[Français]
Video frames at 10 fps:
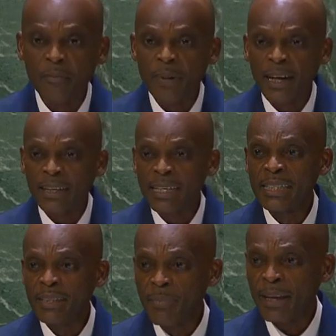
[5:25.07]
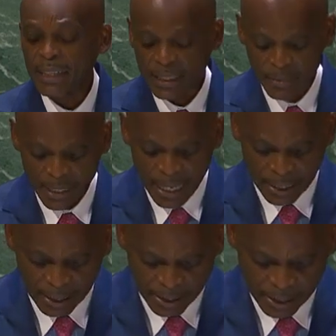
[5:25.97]
par les
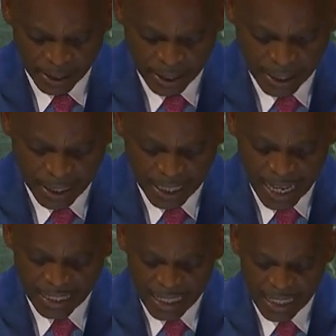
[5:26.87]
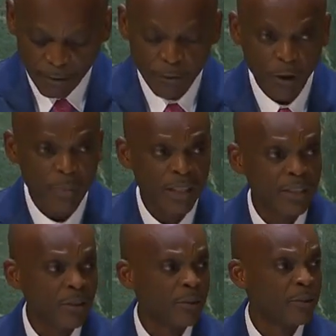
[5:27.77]
cybercriminels et la
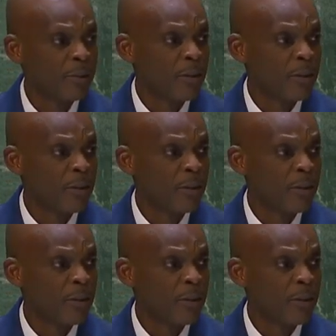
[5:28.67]
désinformation,